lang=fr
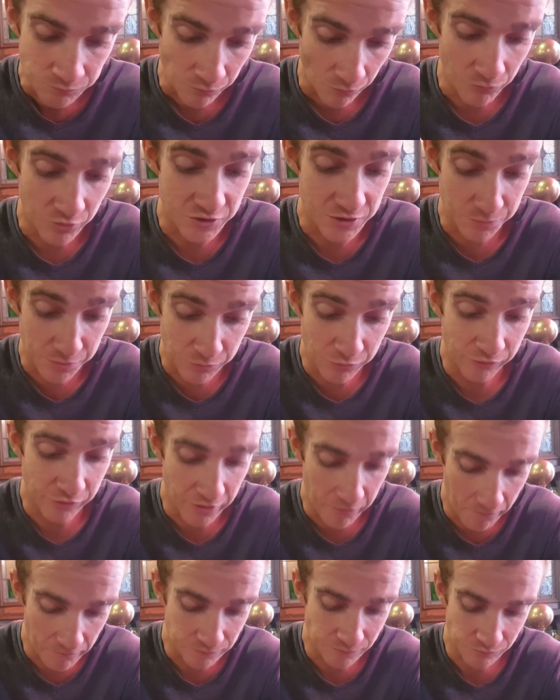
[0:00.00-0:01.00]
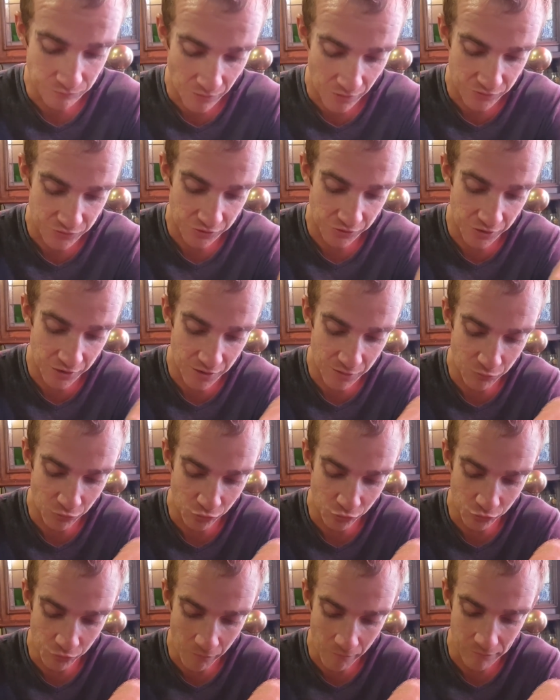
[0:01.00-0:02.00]
Mais c'est pas mauvais. Ça donne un bon
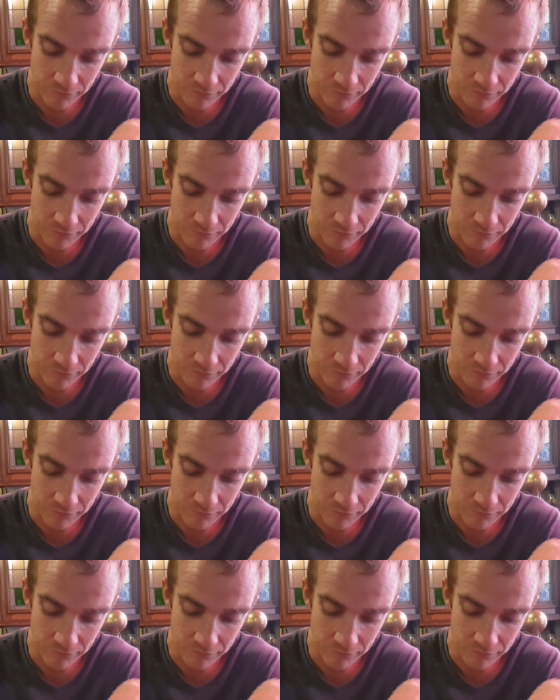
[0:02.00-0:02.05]
goût.